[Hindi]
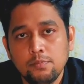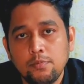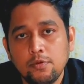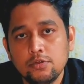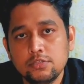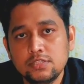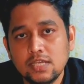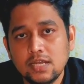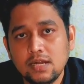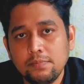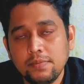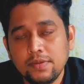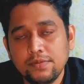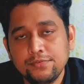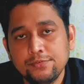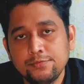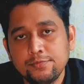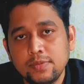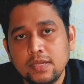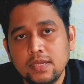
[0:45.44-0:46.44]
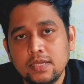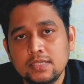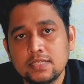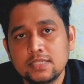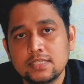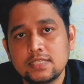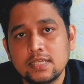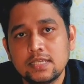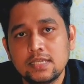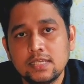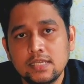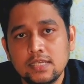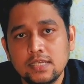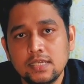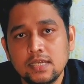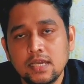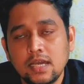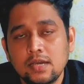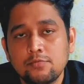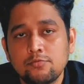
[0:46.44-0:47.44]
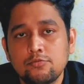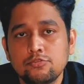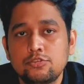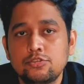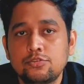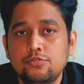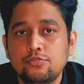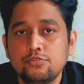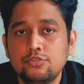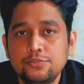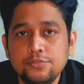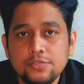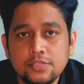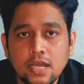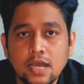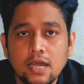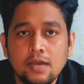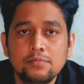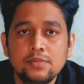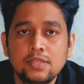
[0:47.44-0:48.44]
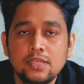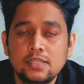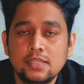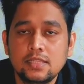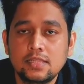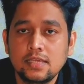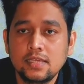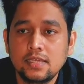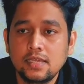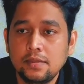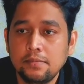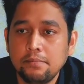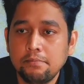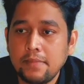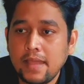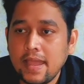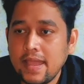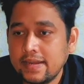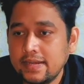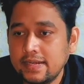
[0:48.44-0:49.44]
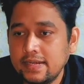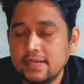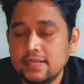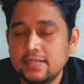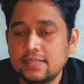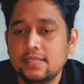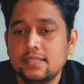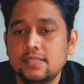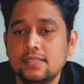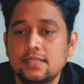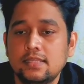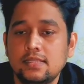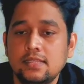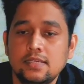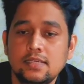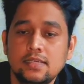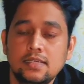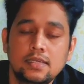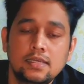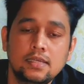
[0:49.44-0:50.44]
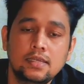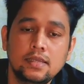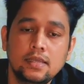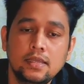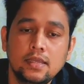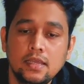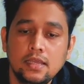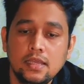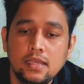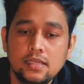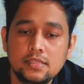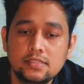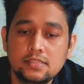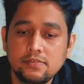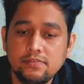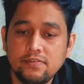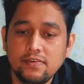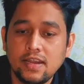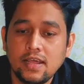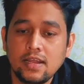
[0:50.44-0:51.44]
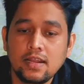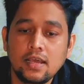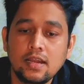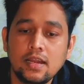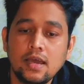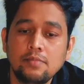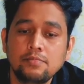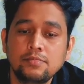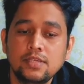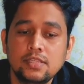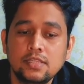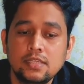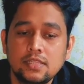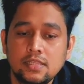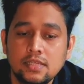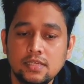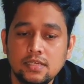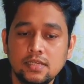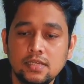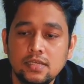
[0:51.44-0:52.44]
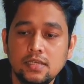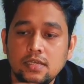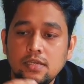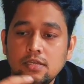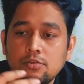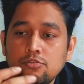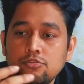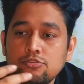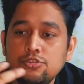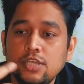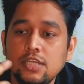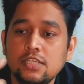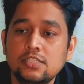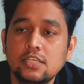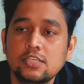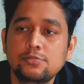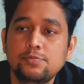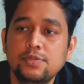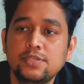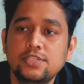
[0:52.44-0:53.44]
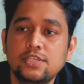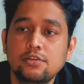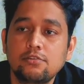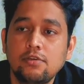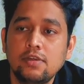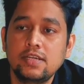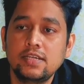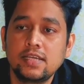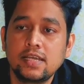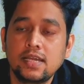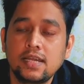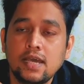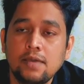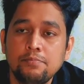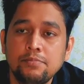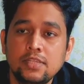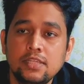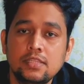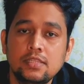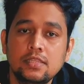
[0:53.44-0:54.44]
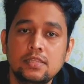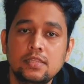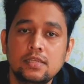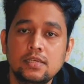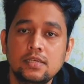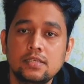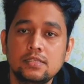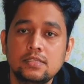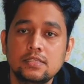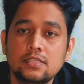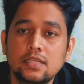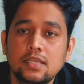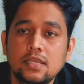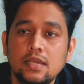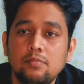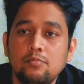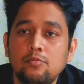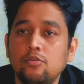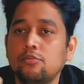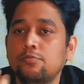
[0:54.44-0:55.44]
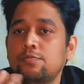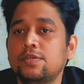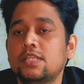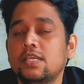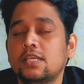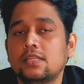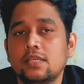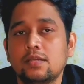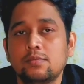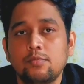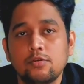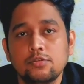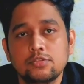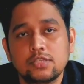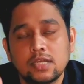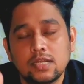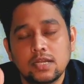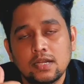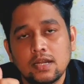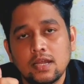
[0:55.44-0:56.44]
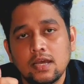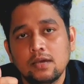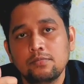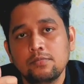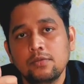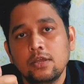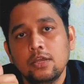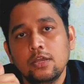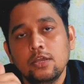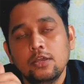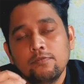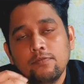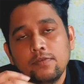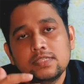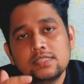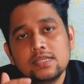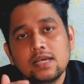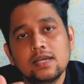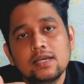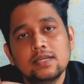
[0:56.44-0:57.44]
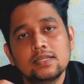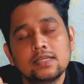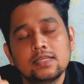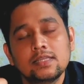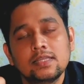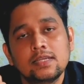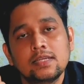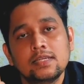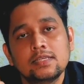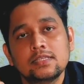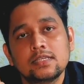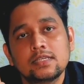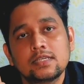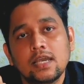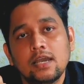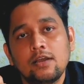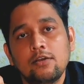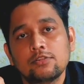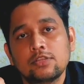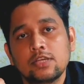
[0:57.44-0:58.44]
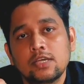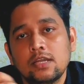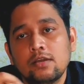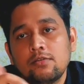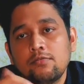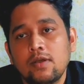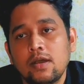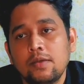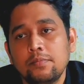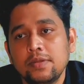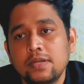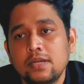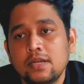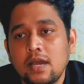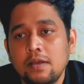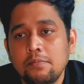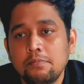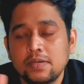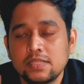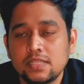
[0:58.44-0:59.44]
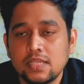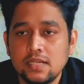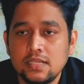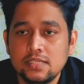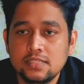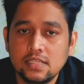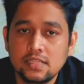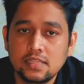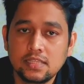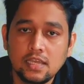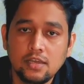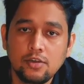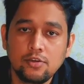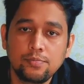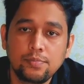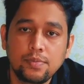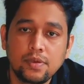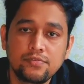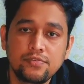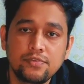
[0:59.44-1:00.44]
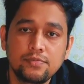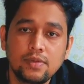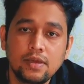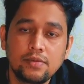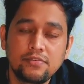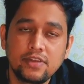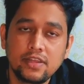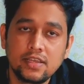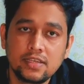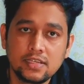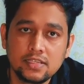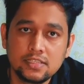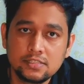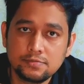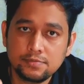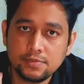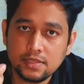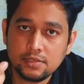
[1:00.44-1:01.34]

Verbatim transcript: बहुत सारा परफ्यूम है जैसे कि आप कुछ कुछ नाम दे देते हैं मैग्नेट दे देते हैं ऐसे फलाना नाम दे देते हैं कुछ ऐसा स्पेशल क्वालिटी का नाम दे देते हैं जैसे कि हम लोग भी देते हैं बहुत सारा नाम वैसा अगर दे देने से क्या होता है ना वहां पे नाम पता नहीं चलता है और परफ्यूम का फ्रेग्रेंस